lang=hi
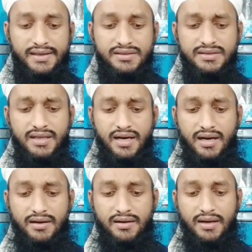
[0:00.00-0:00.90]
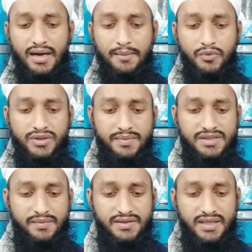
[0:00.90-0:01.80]
इसी तरह आपको ये
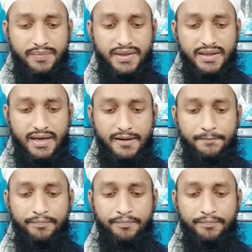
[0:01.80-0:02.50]
भी समझना पड़ेगा